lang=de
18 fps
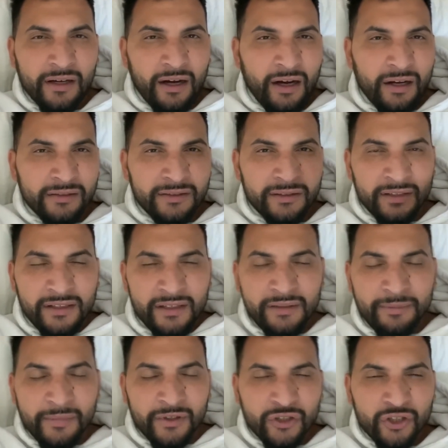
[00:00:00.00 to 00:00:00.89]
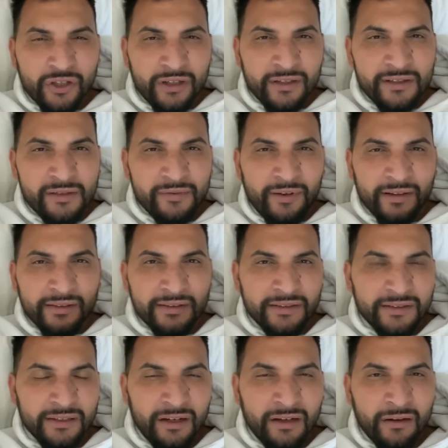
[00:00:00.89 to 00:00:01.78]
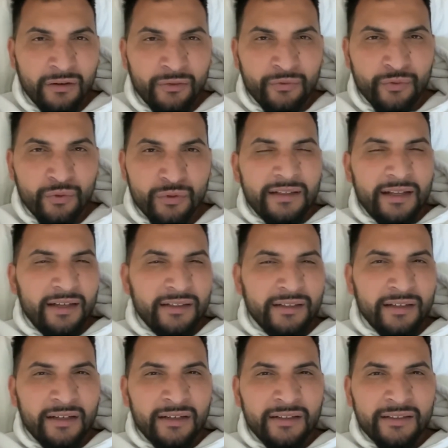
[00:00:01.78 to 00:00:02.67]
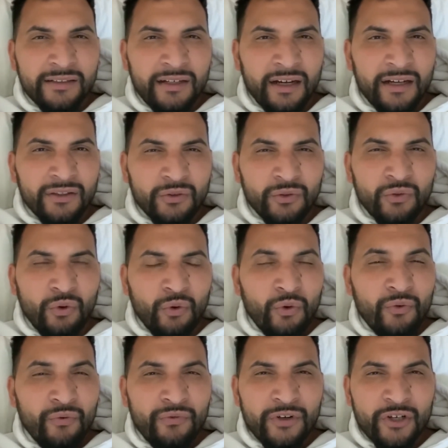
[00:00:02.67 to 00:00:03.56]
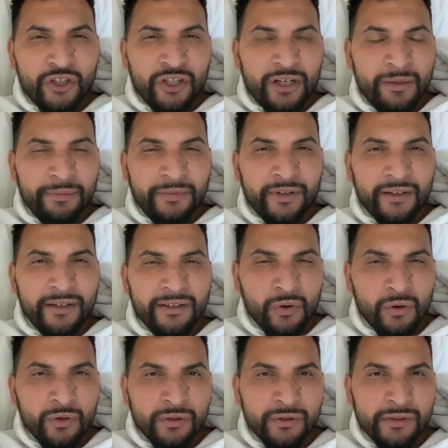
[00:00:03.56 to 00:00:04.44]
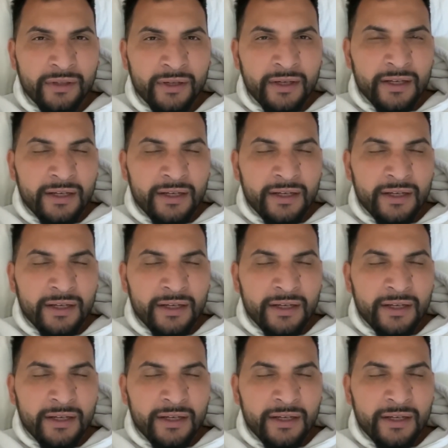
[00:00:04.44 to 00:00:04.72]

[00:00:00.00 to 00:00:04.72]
Attila Hildmann stand 20 Jahre für Lächerlichkeit und Unverschämtheit und